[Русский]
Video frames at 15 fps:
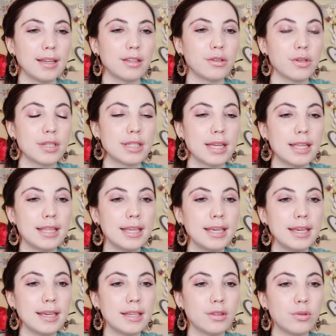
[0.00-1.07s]
То есть
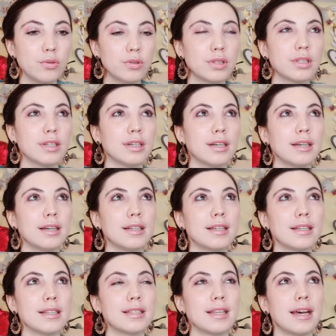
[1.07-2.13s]
они идут
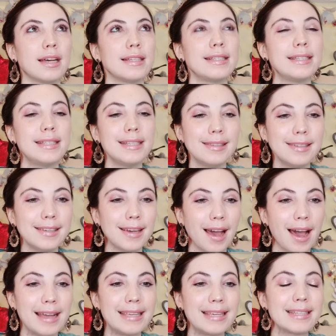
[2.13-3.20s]
э, за силой,
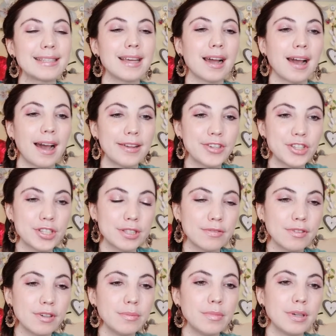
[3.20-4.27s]
а не за
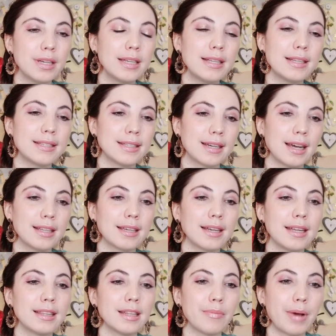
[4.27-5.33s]
качеством или за
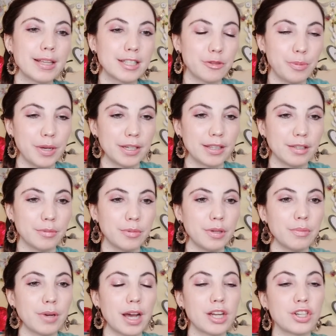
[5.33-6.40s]
конкретным аспектом.
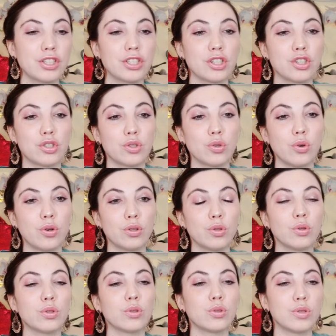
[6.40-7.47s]
Им кажется, что
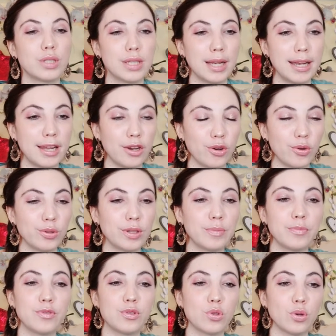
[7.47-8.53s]
тот, кто сильнее, он
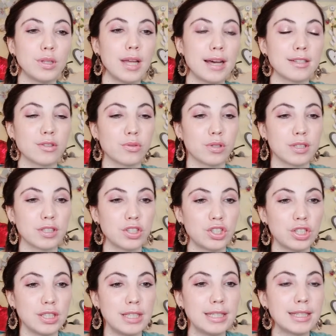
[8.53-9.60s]
им все даст, он их
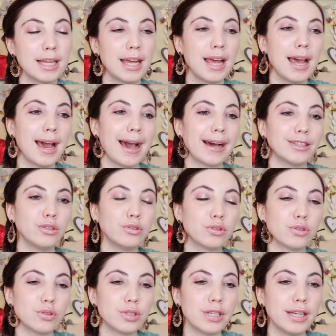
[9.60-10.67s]
защитит, а тот,
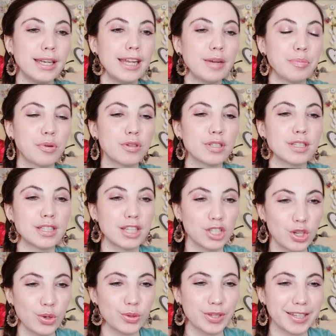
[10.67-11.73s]
кто сильнее, их просто
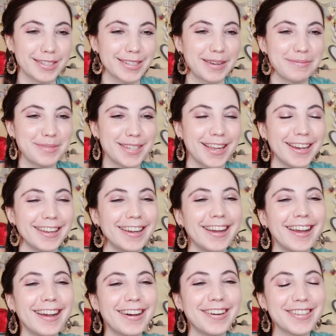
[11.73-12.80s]
сожрет на самом деле.
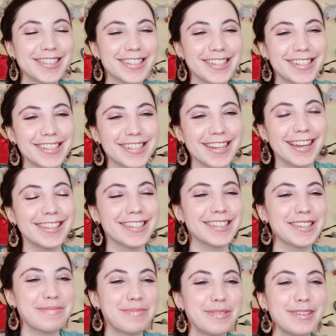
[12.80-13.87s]
Он защищать
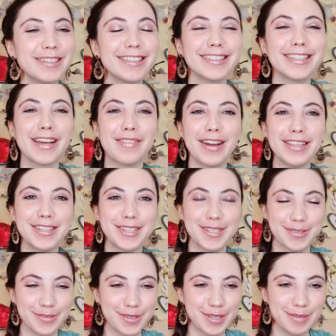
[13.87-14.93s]
их не будет и давать
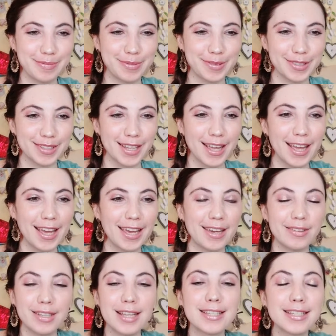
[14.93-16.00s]
ничего не будет.
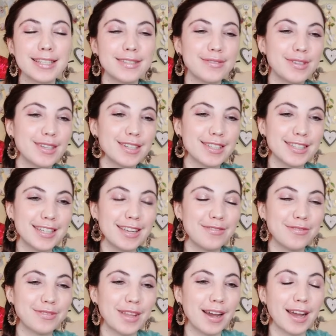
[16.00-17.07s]
И у нас на сегодняшний
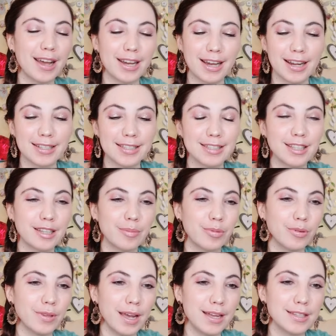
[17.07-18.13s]
день такая картина
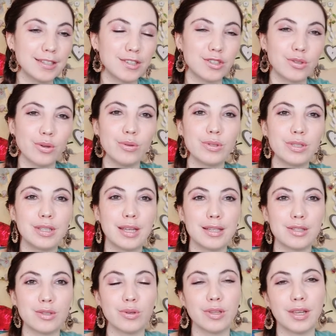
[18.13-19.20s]
наблюдается, что люди
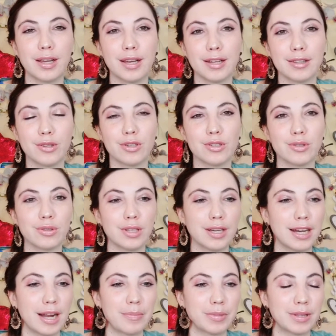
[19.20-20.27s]
достойные, которые что-то
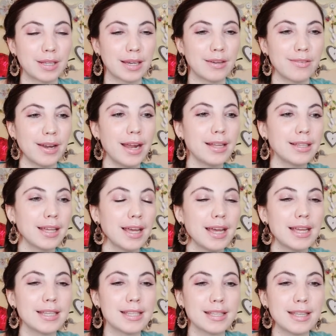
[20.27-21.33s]
грамотно говорят,
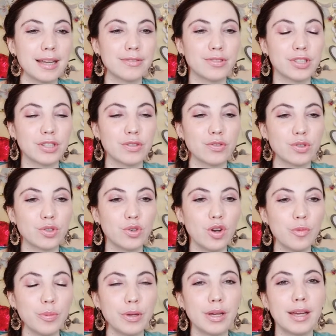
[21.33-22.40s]
сидят все в
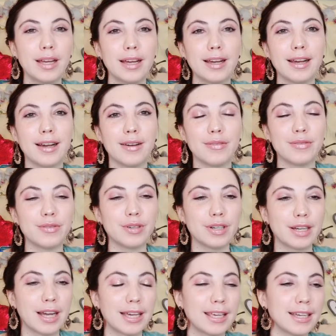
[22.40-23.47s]
жопе, э, в
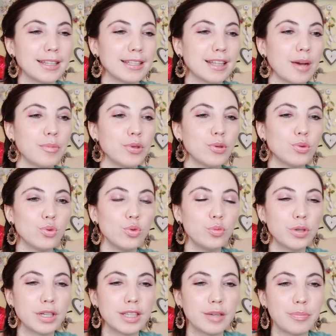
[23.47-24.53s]
каких-то там
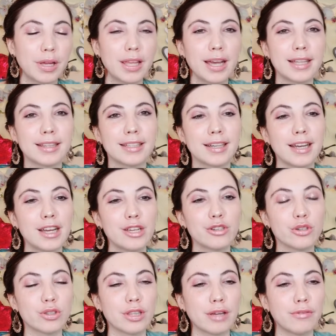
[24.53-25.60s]
ютубах непонятных,
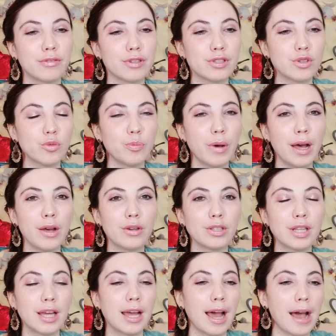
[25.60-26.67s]
что-то там выступают.